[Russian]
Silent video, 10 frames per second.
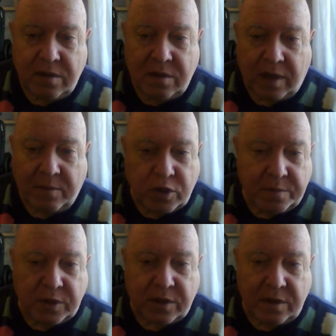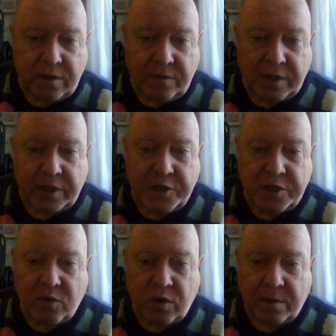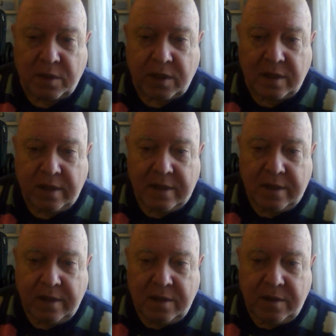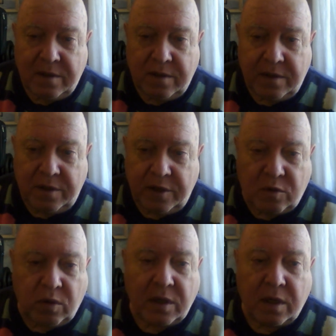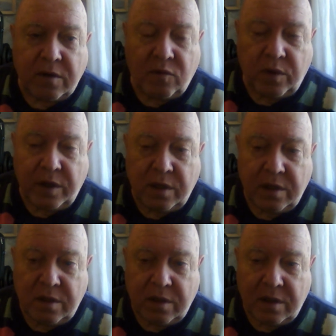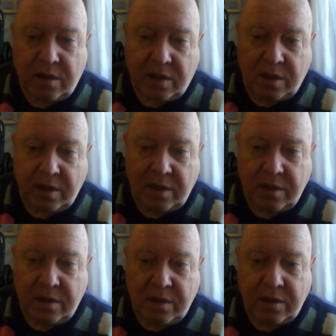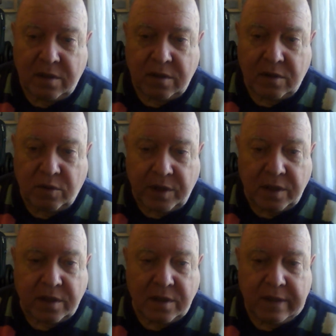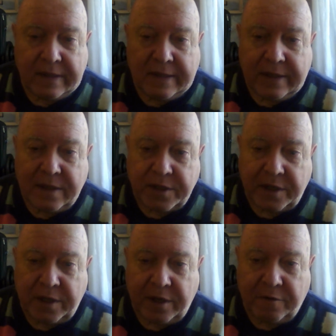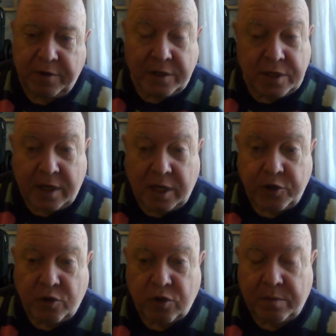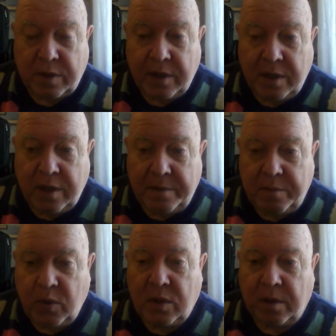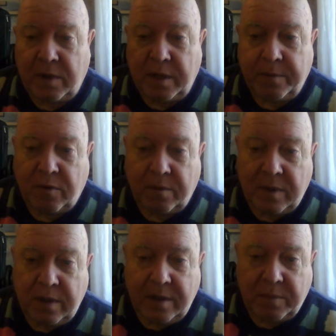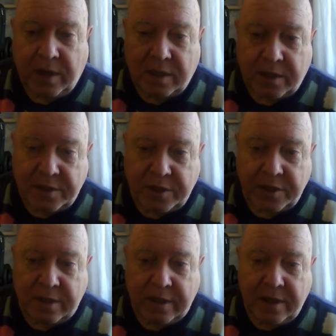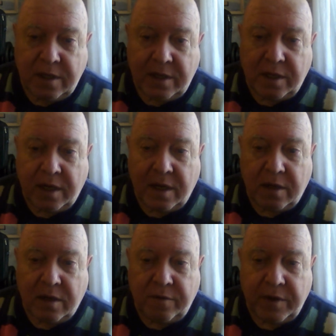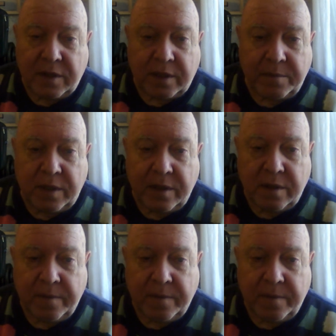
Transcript: А может быть, и веточный корм это не только хвоя, а и других деревьев. Я всегда хочу, чтобы медом липовым пахло, значит, я ветками